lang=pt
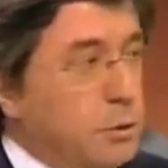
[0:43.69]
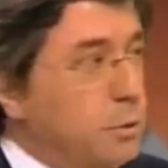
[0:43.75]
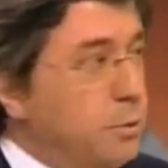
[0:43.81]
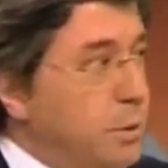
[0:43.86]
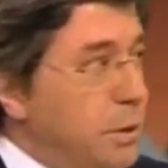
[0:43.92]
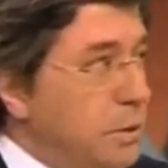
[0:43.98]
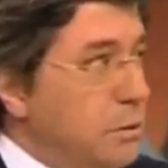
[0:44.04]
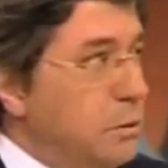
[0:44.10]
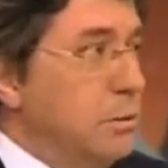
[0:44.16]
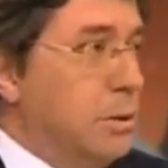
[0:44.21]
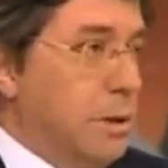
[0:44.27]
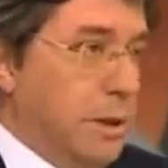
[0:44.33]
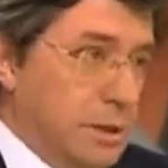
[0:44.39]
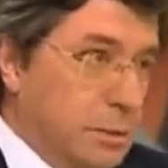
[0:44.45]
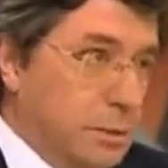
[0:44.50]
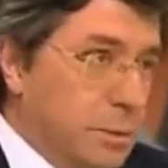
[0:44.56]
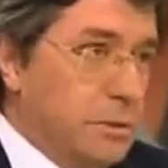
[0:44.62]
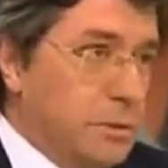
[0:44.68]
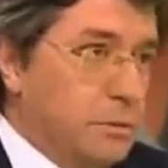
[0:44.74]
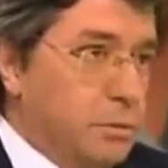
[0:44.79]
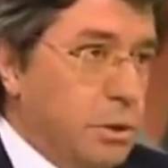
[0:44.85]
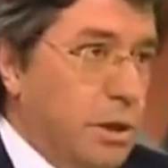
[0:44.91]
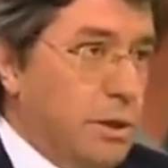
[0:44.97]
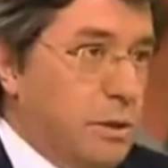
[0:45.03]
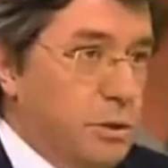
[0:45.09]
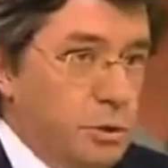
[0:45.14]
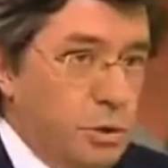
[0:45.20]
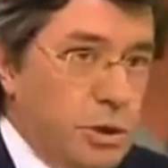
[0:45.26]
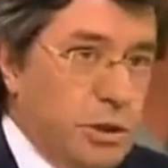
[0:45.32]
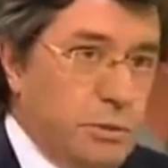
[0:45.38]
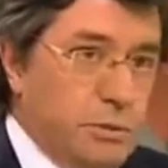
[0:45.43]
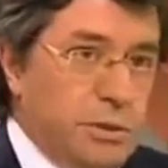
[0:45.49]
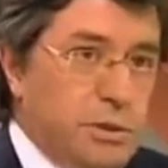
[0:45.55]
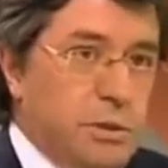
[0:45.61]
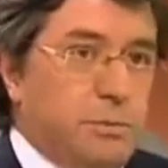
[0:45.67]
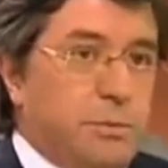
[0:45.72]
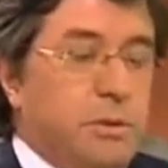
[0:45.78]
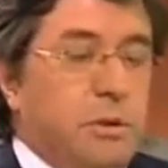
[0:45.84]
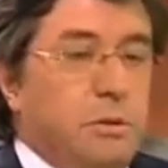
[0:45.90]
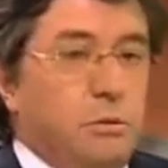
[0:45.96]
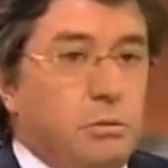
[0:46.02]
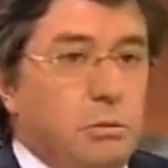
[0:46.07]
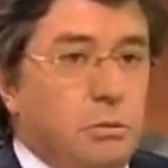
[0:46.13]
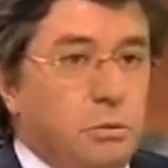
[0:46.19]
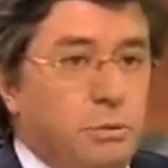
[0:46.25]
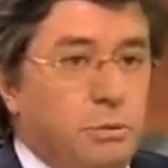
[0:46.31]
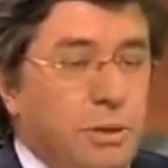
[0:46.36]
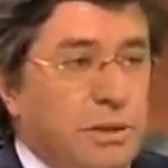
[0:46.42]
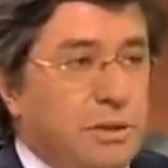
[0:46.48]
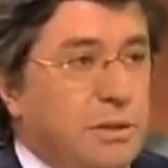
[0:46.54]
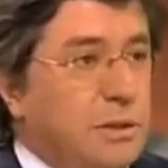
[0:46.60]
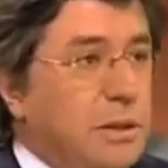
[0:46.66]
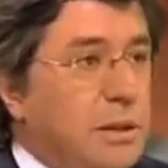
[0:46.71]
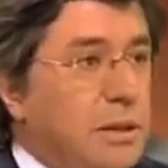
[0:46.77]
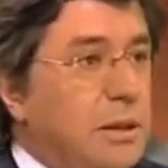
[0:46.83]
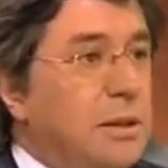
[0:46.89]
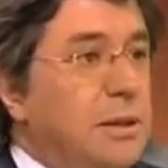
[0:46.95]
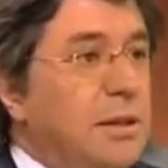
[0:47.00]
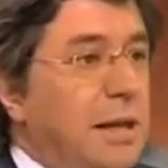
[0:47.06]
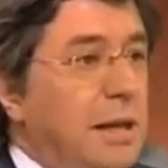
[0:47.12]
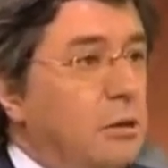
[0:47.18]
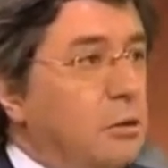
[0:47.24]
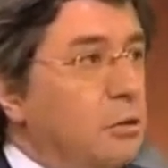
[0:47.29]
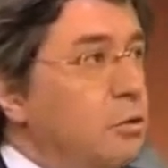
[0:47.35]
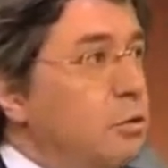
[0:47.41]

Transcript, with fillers: Pedro Pinto, que é também deputado e hoje é vice-presidente do PSD,